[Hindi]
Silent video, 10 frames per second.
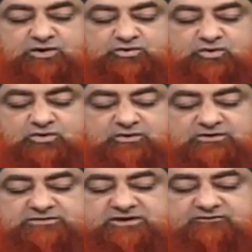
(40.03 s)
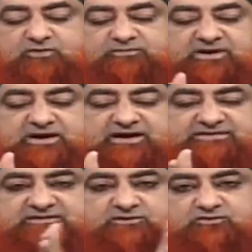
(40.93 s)
तो जब वो
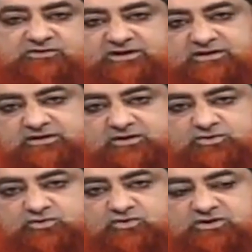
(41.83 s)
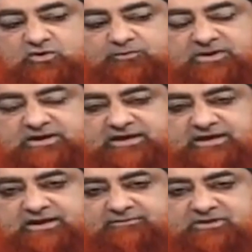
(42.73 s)
मीकात से गुज़रें तो उनके ऊपर
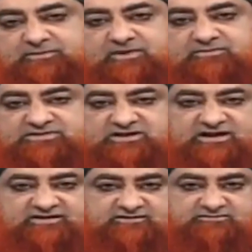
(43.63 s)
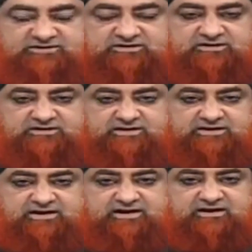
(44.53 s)
अहराम की पाबंदी लाजिम थी
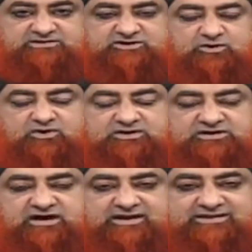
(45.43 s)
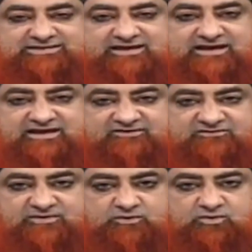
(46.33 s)
अगरचे औरत हालत
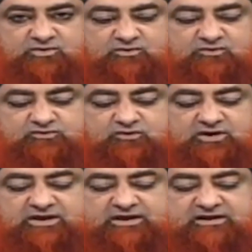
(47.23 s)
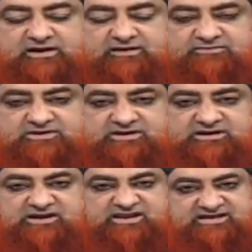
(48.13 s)
हैज़ में हो उसको अहराम की
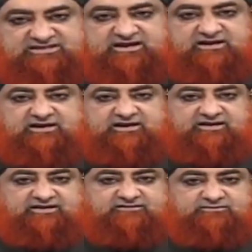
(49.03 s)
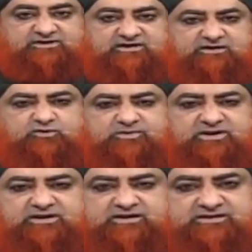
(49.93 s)
नीयत करने ला लाजिम था यानी
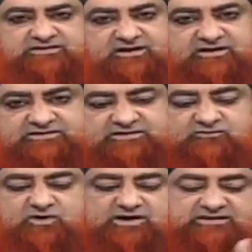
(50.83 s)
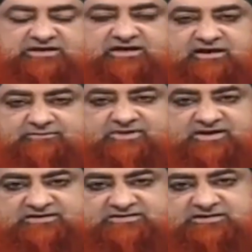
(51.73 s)
उम्र की नीयत कर लेती वो हालत अहराम में आ
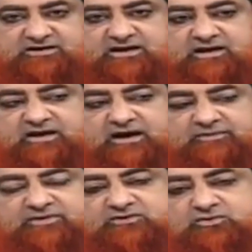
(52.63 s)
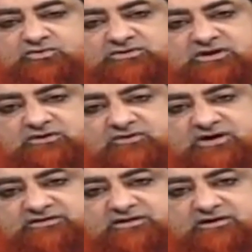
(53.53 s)
जाती अब ये ज़रूर था कि
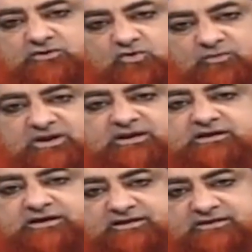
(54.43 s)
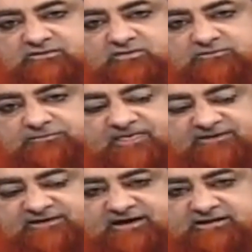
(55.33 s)
वहाँ जाके उम्र नहीं करेंगी वो
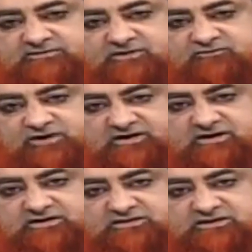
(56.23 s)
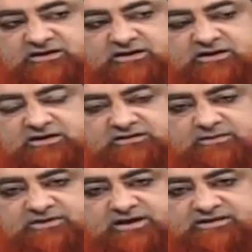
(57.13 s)
इस हालत में वेट करती
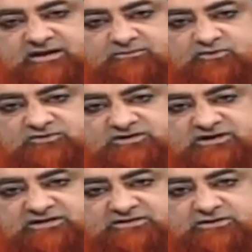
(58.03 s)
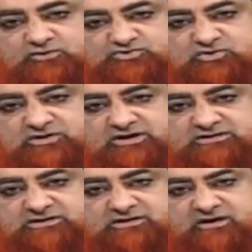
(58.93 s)
जब ये अयाम गुजर जाते गसल
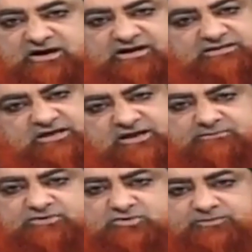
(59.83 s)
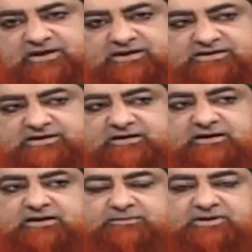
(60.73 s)
करती हालत आराम में तो पहले ही हैं
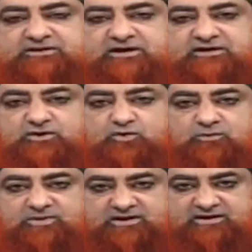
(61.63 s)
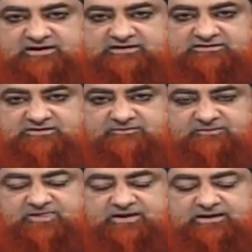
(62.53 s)
फिर जाके उम्र कर लेती
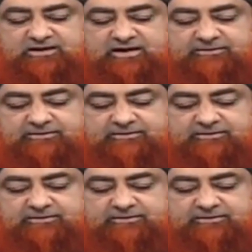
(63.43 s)
लेकिन